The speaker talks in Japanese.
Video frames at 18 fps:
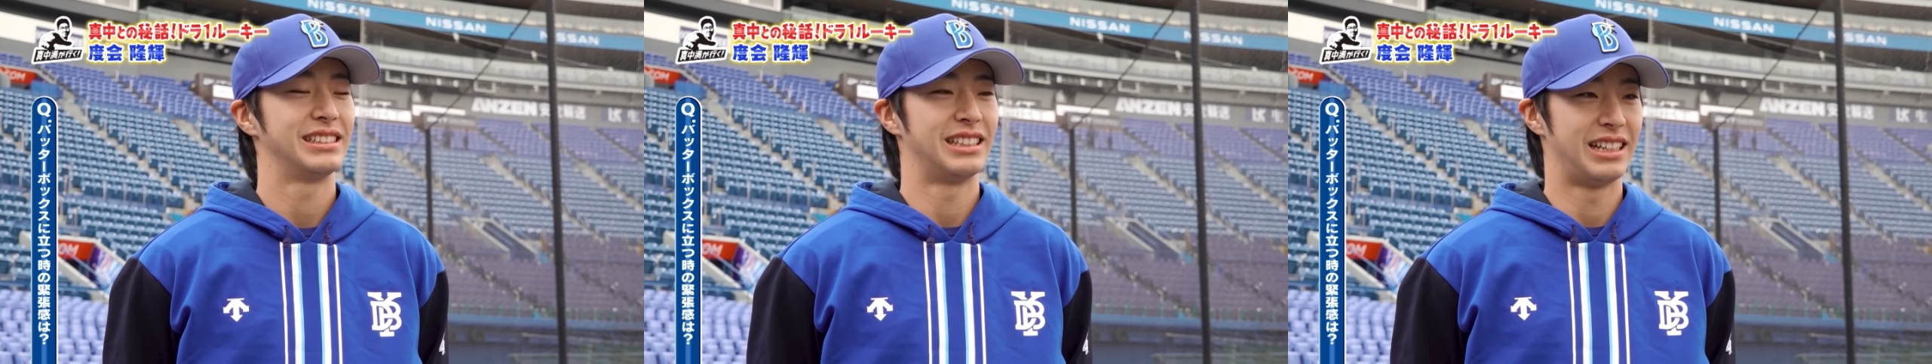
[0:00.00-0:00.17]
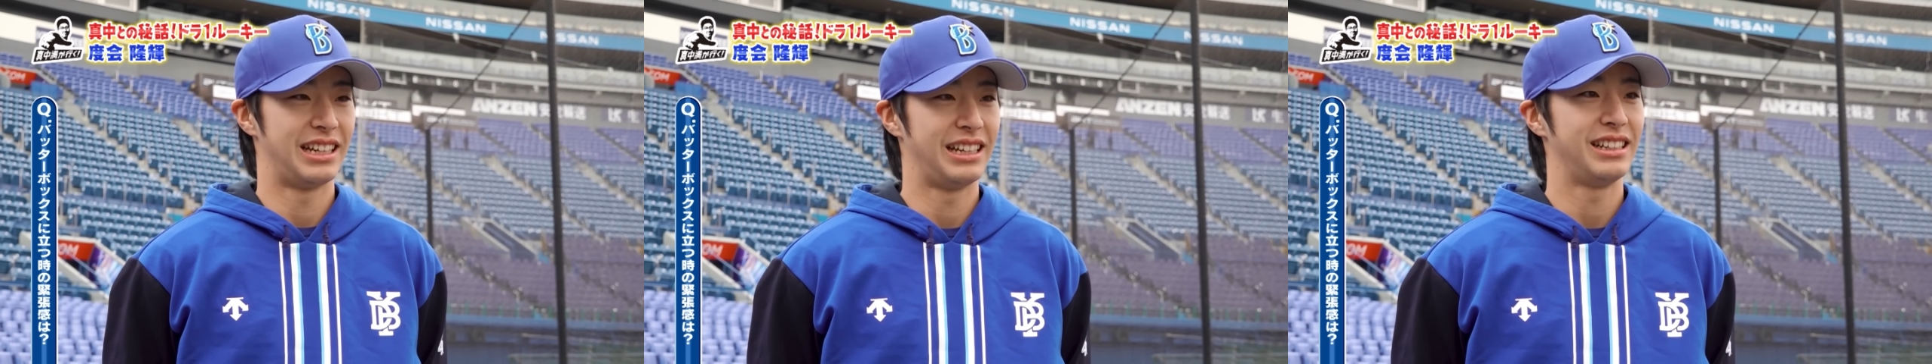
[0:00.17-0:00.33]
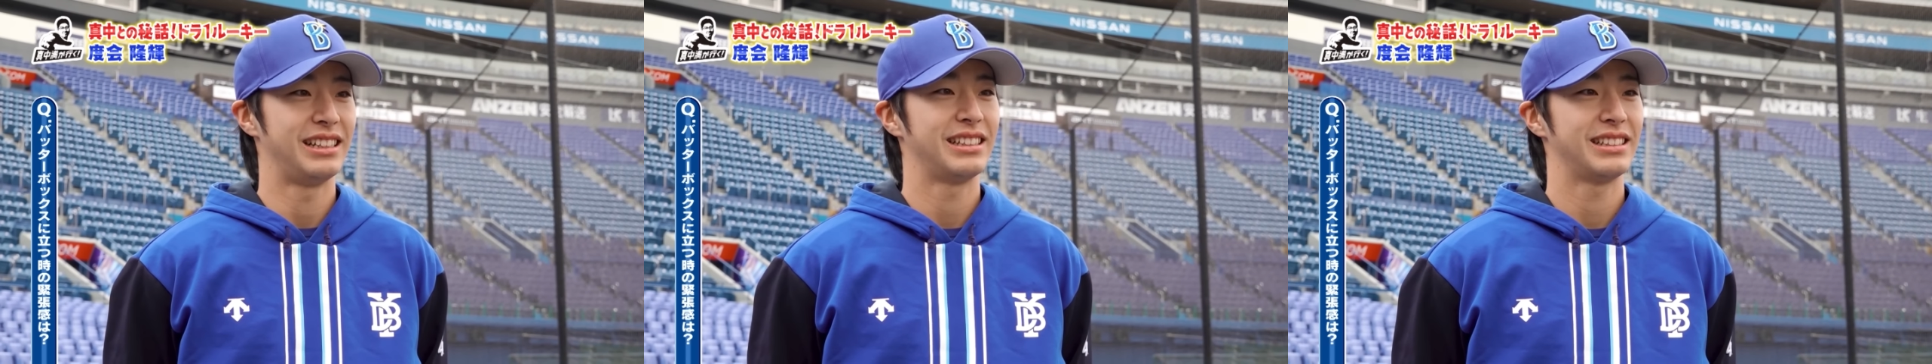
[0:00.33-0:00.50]

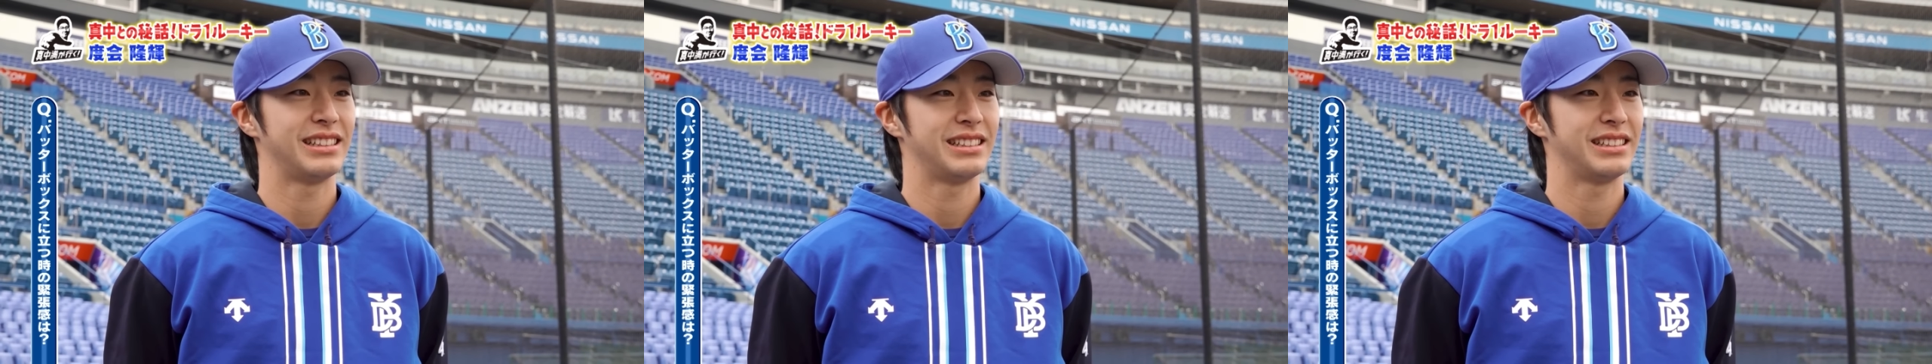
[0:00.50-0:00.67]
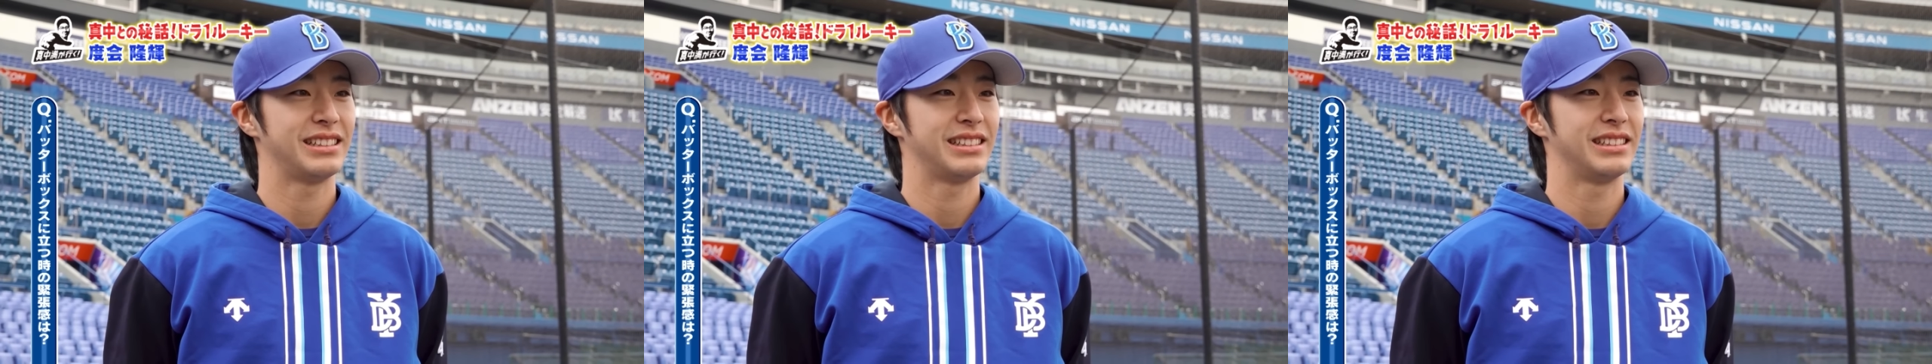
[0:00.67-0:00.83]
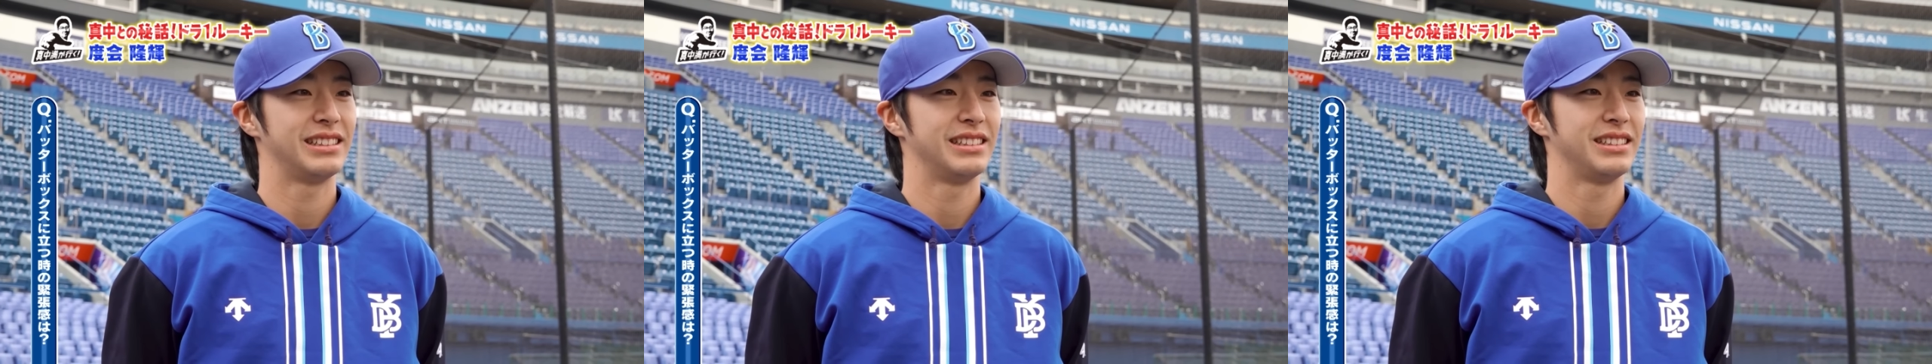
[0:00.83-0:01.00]
はい、
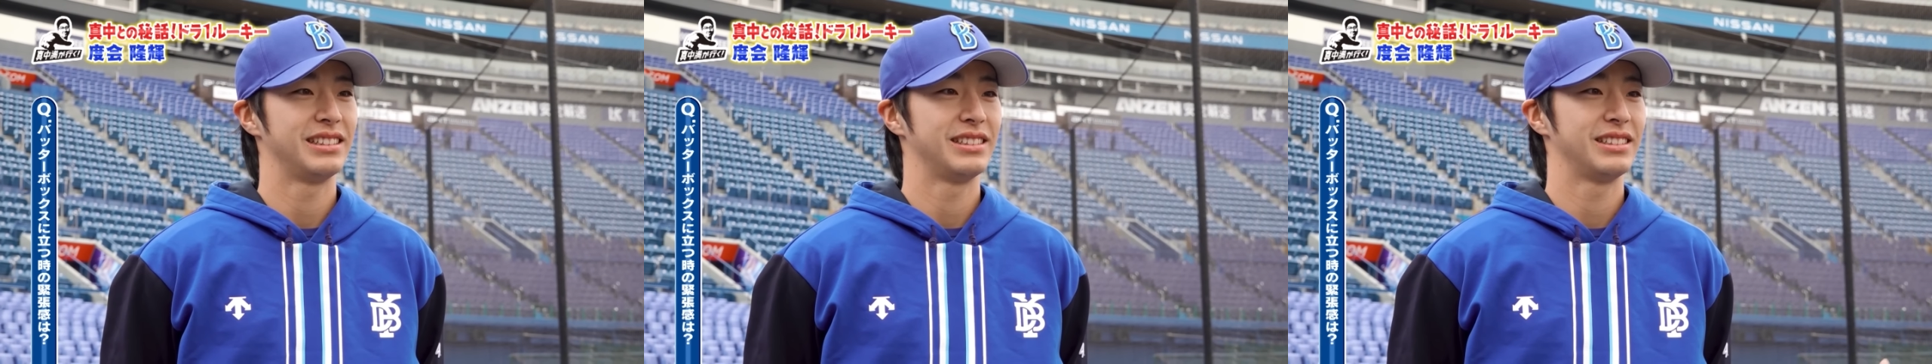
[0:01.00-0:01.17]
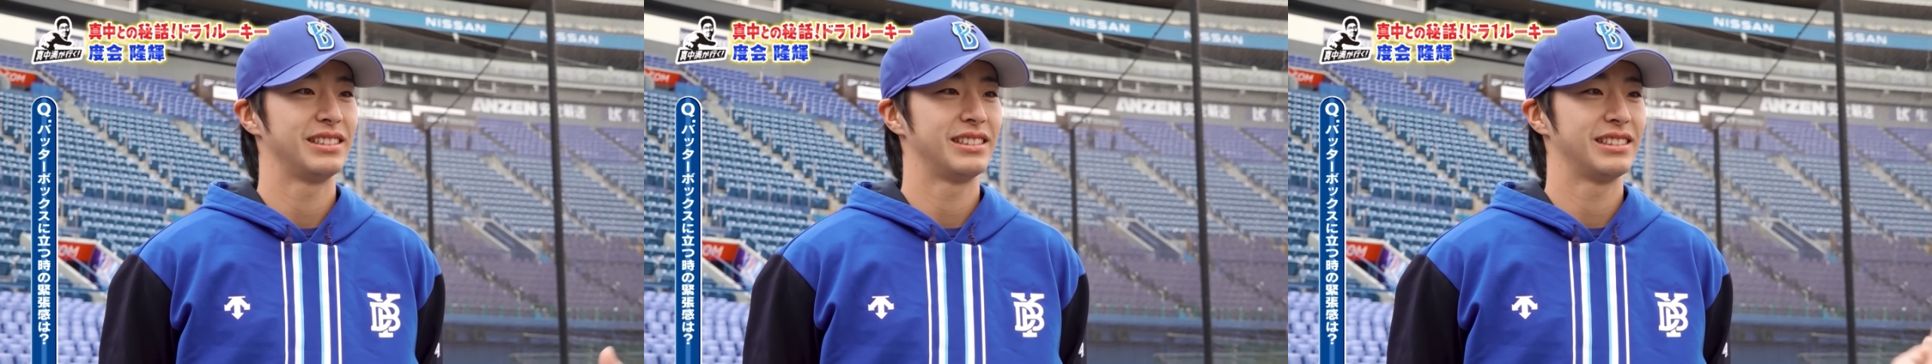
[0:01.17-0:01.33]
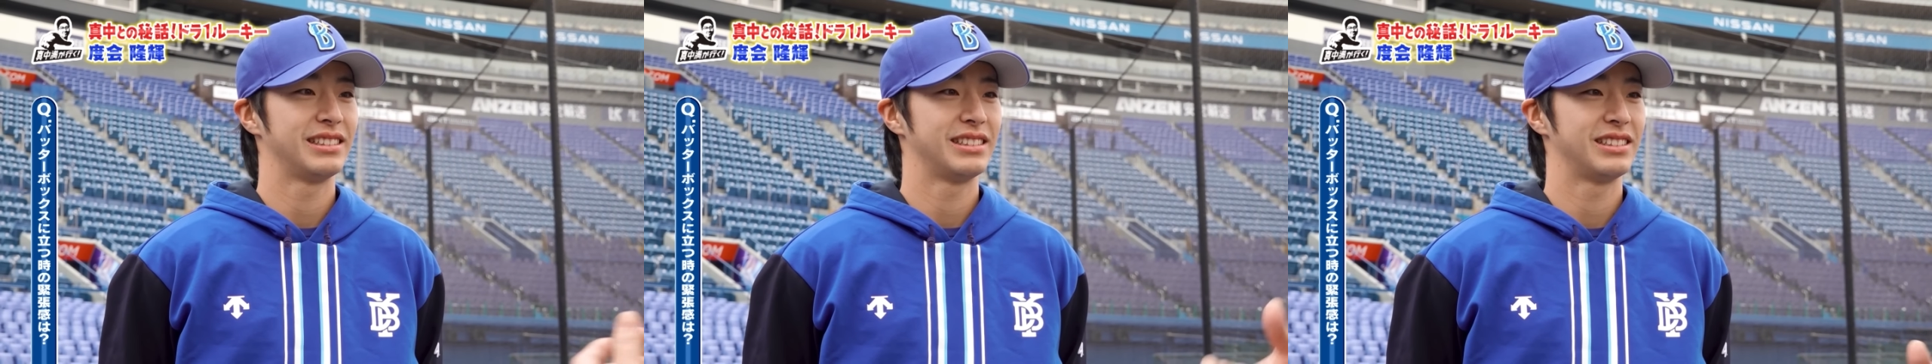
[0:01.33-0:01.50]
どう
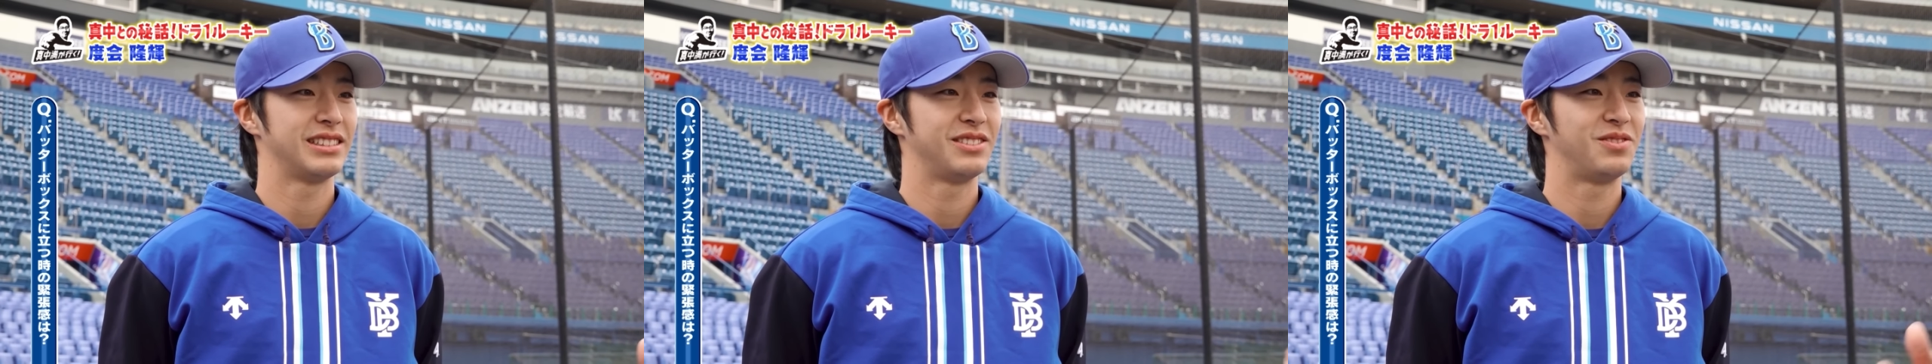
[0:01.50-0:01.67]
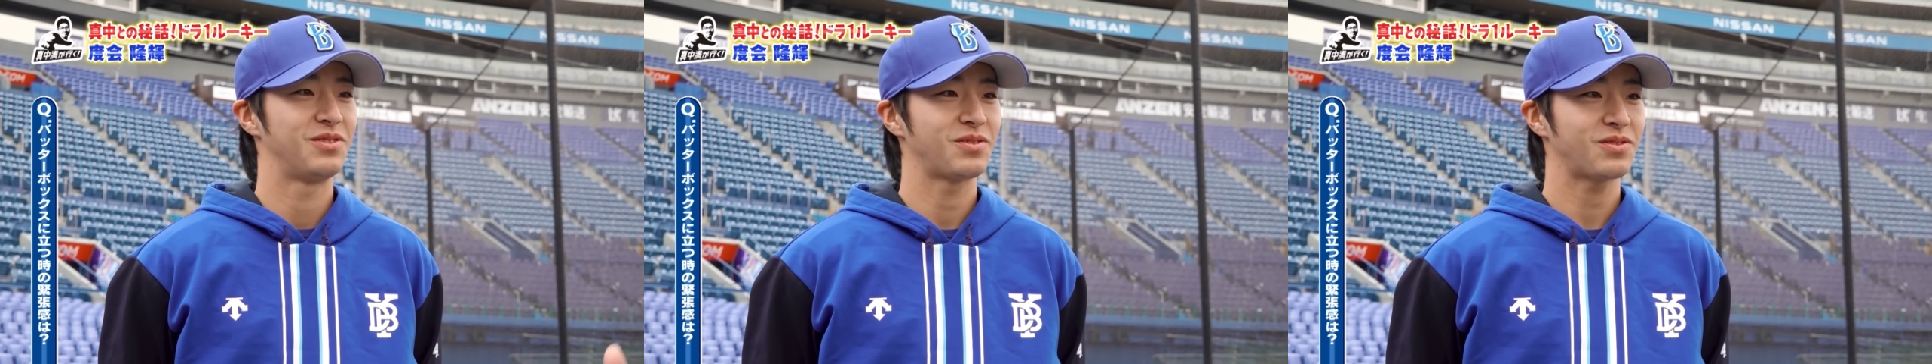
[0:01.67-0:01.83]
この緊張